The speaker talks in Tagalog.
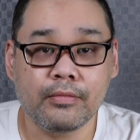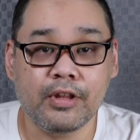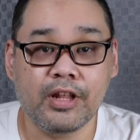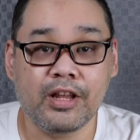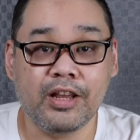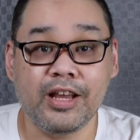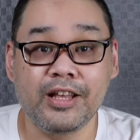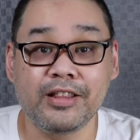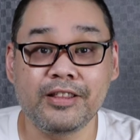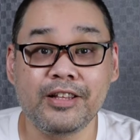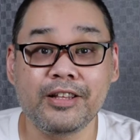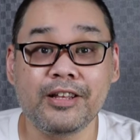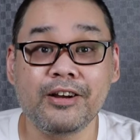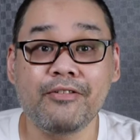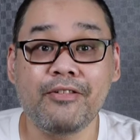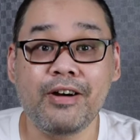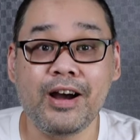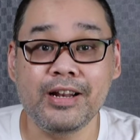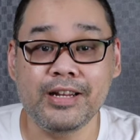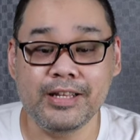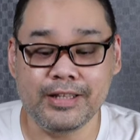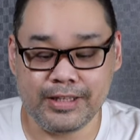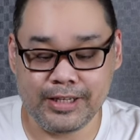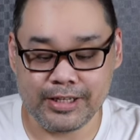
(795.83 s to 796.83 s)
Ang ganda ng
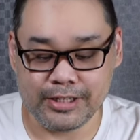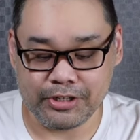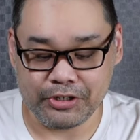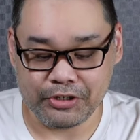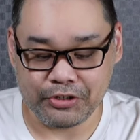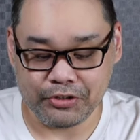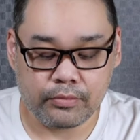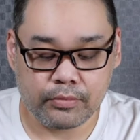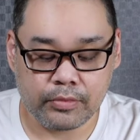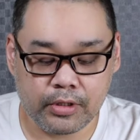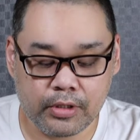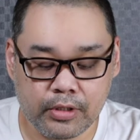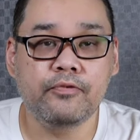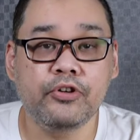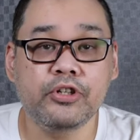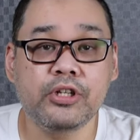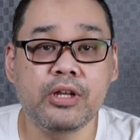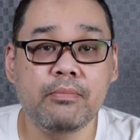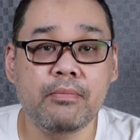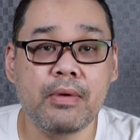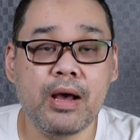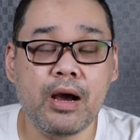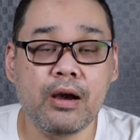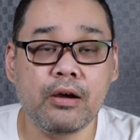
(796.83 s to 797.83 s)
quality, no? For
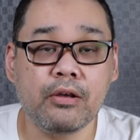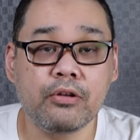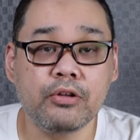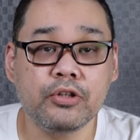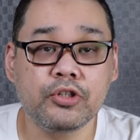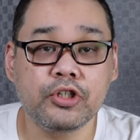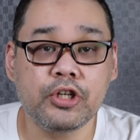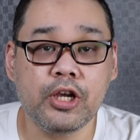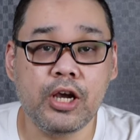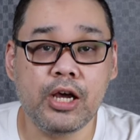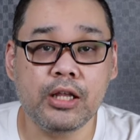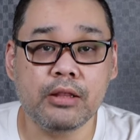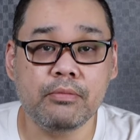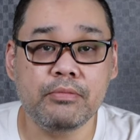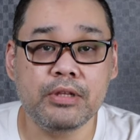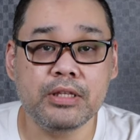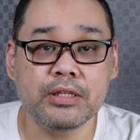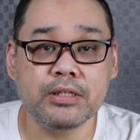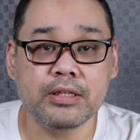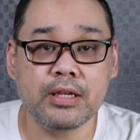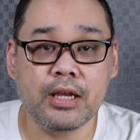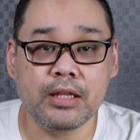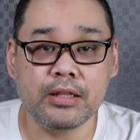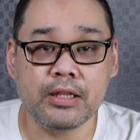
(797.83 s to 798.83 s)
the macro shot,
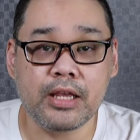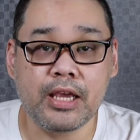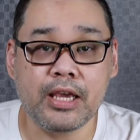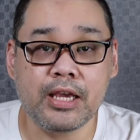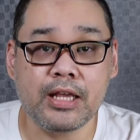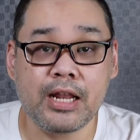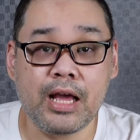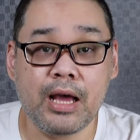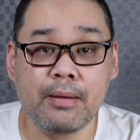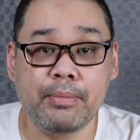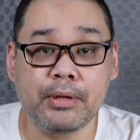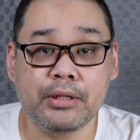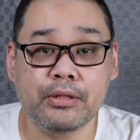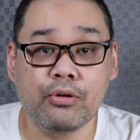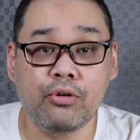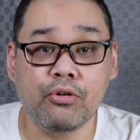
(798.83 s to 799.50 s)
minsan nahihirapan